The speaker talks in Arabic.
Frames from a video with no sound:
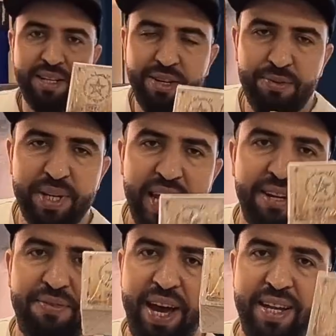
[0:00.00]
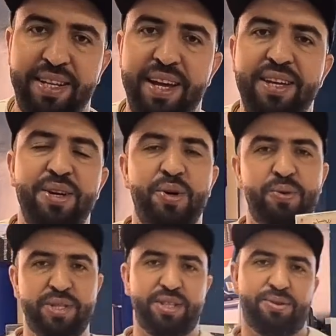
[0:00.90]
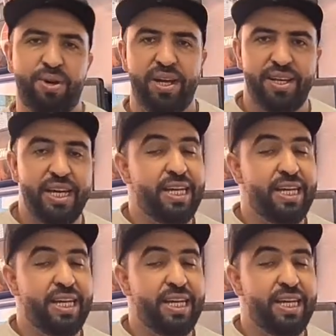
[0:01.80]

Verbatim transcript: العرض الاول كاين في اتاي والسكر